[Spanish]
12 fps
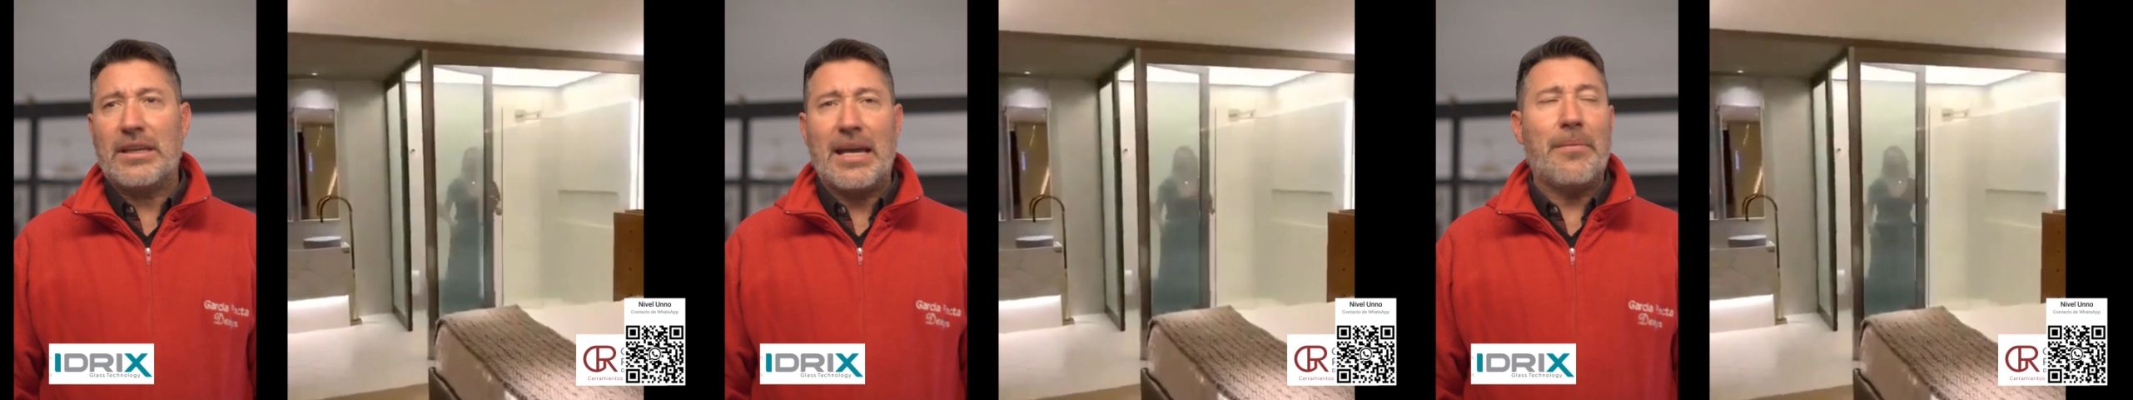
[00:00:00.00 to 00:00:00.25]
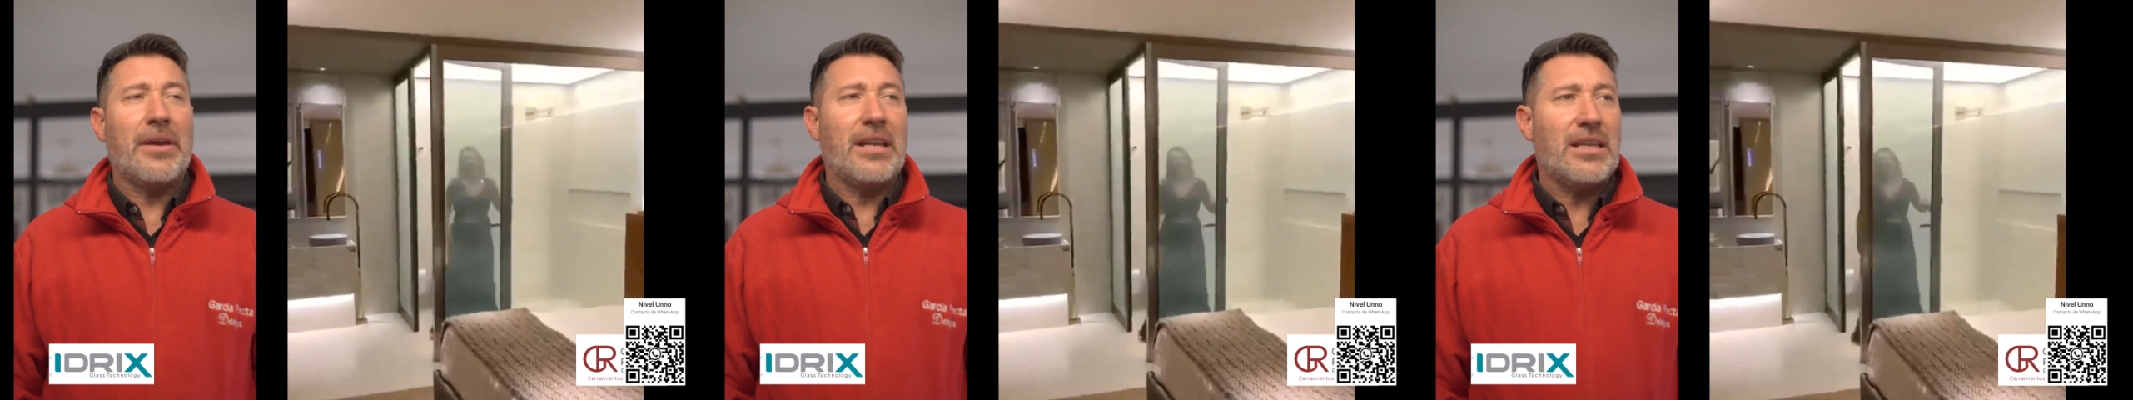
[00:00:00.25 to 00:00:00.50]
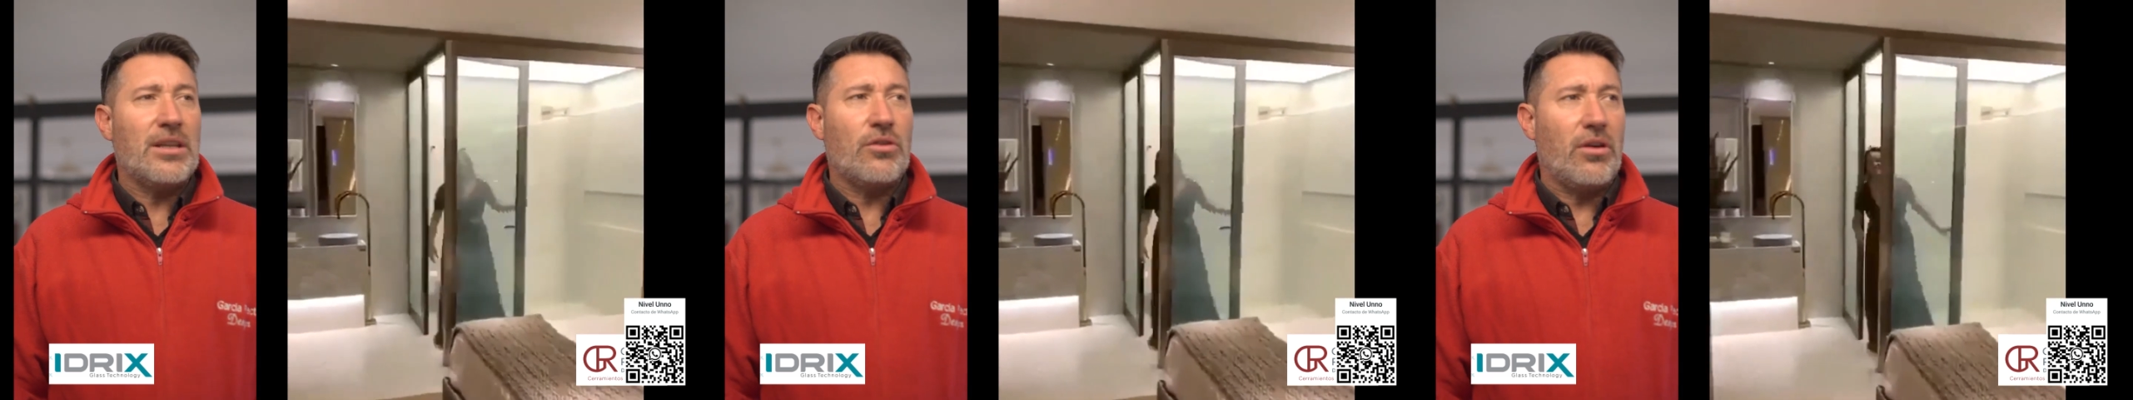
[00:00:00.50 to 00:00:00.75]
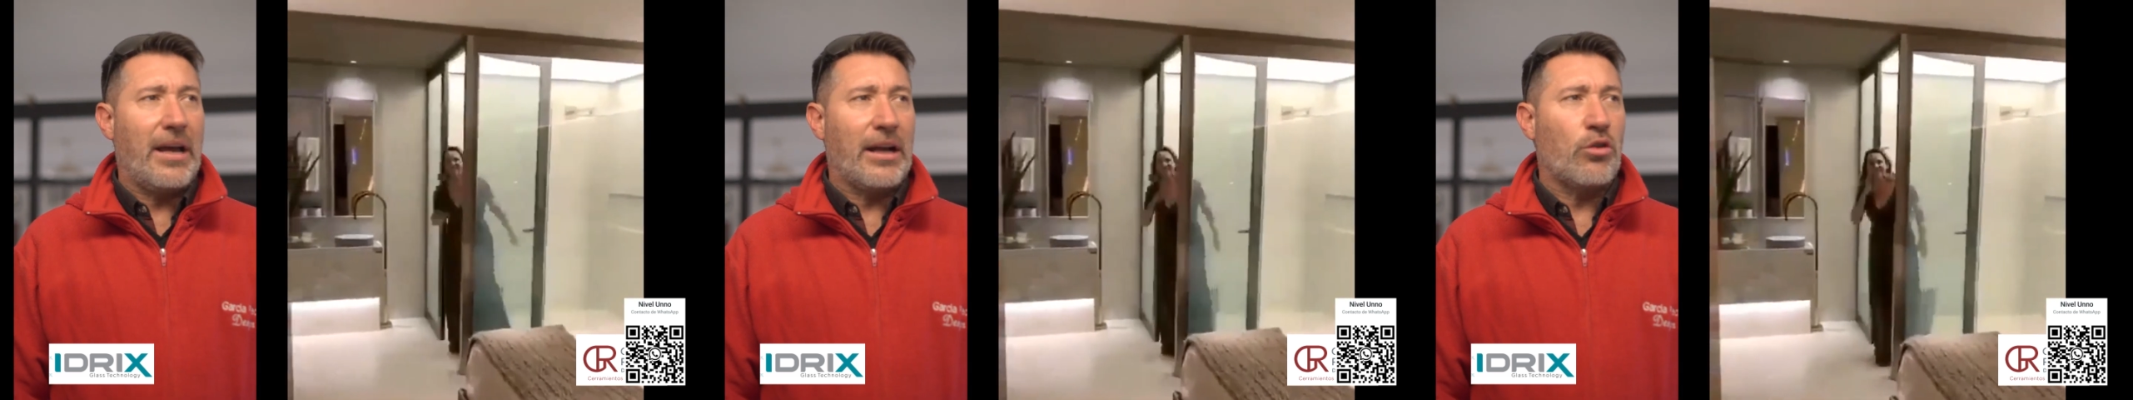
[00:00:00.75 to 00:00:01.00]
que ha
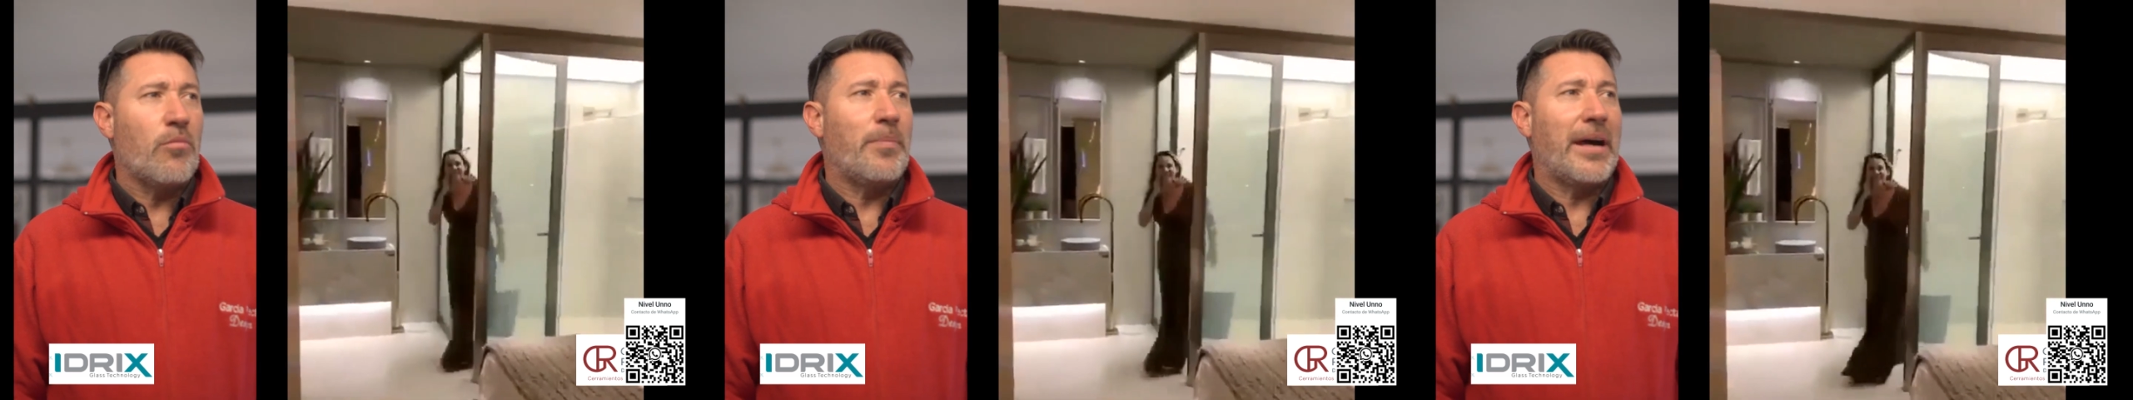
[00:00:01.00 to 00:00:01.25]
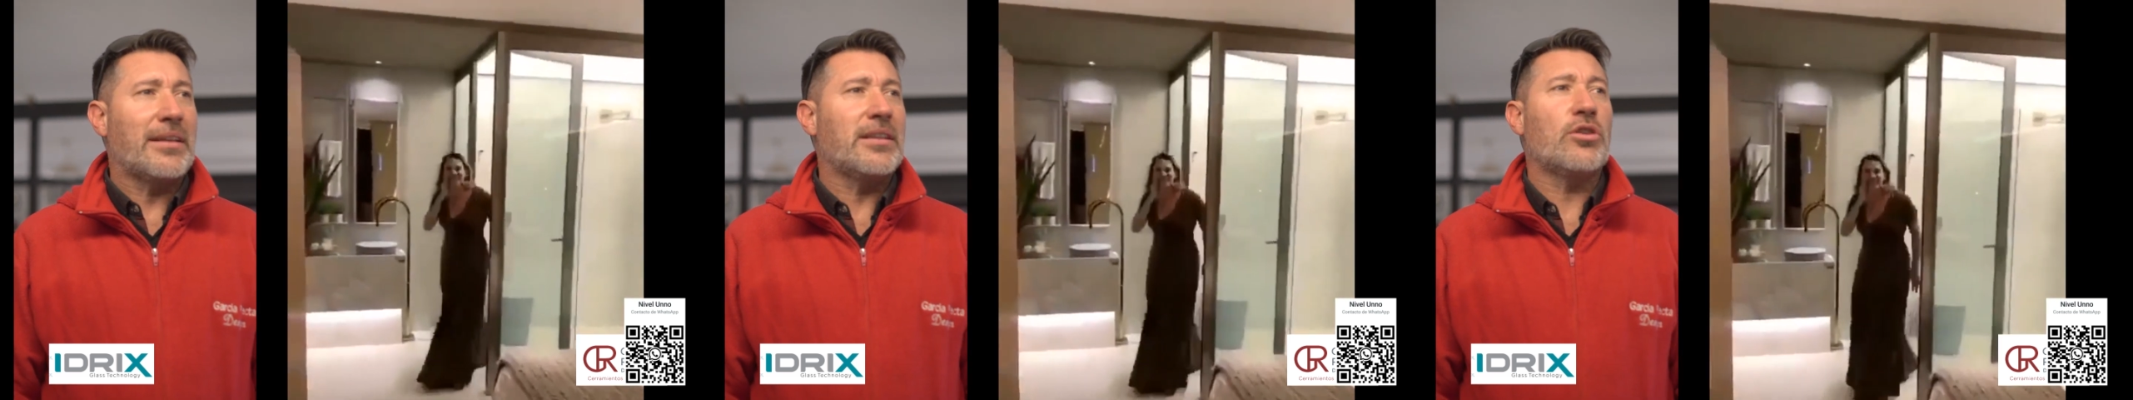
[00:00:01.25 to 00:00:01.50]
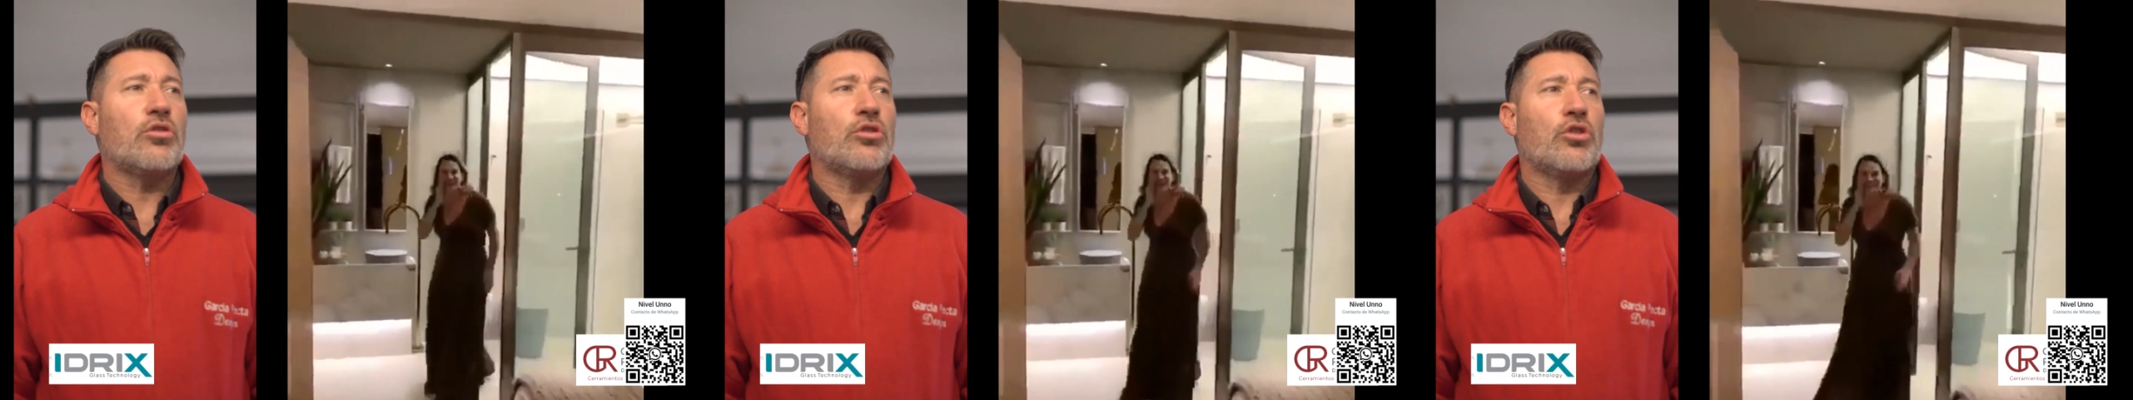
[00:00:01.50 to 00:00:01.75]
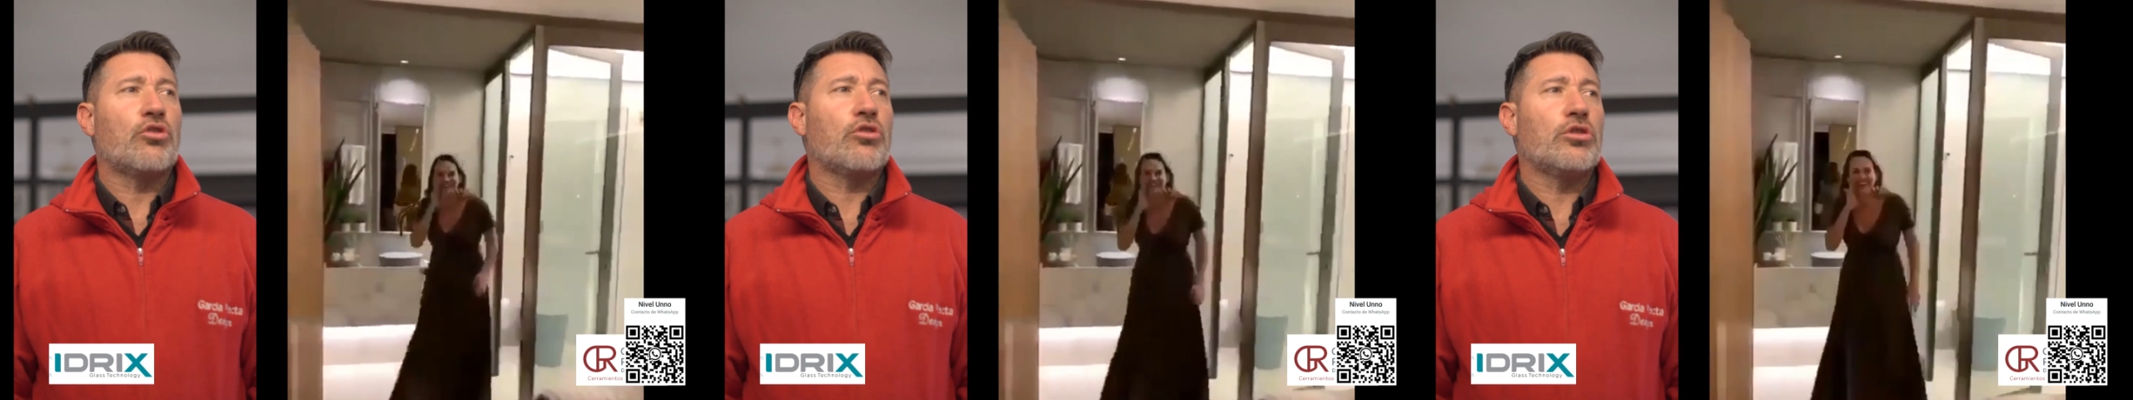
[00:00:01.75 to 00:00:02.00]
venido a compartir con
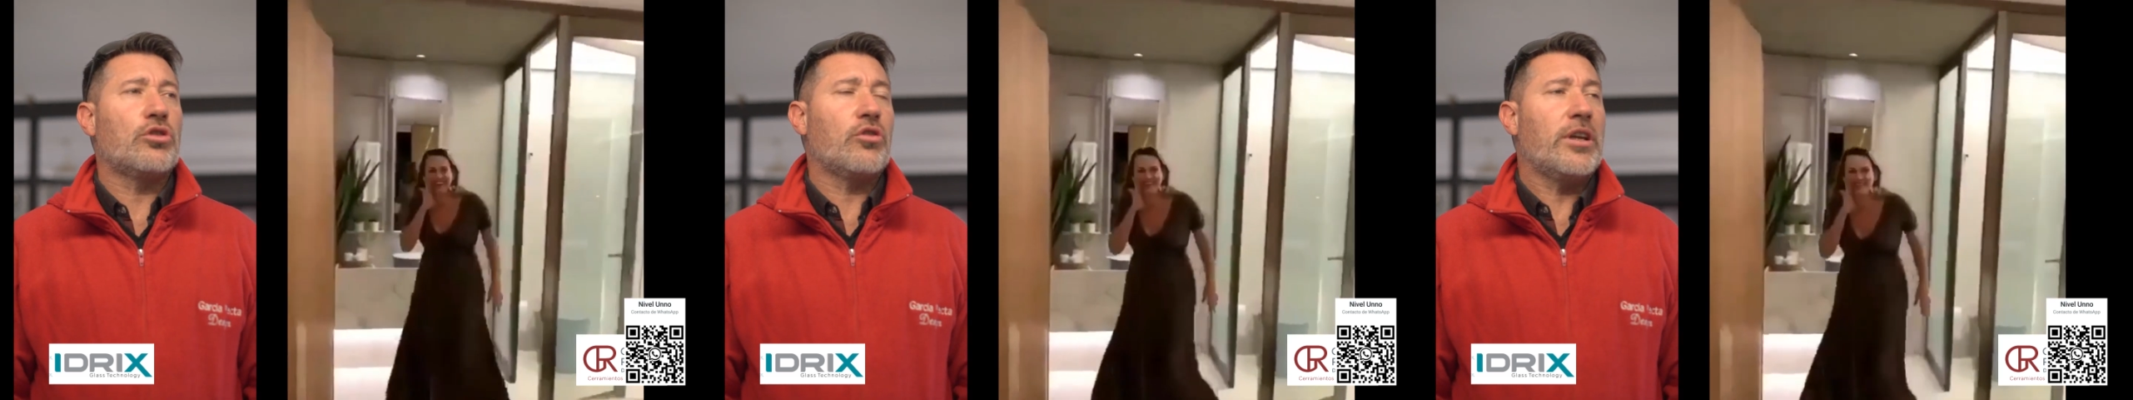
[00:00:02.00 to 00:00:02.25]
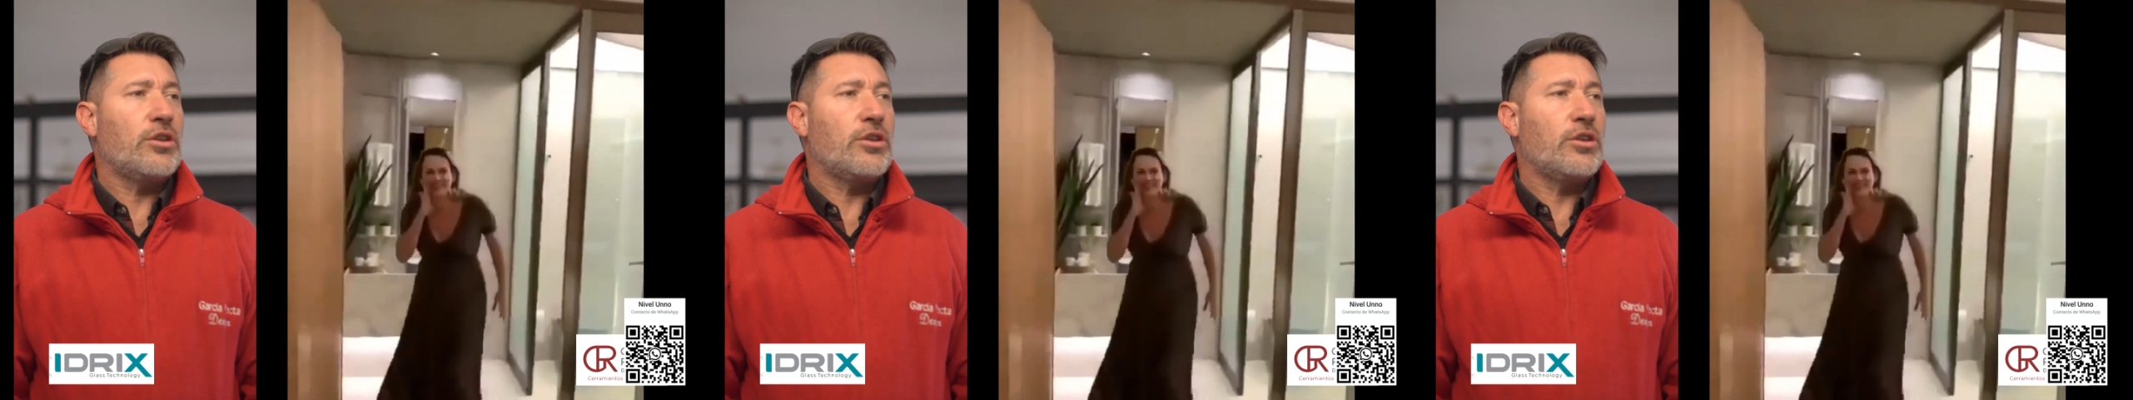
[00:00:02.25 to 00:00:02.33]
nosotros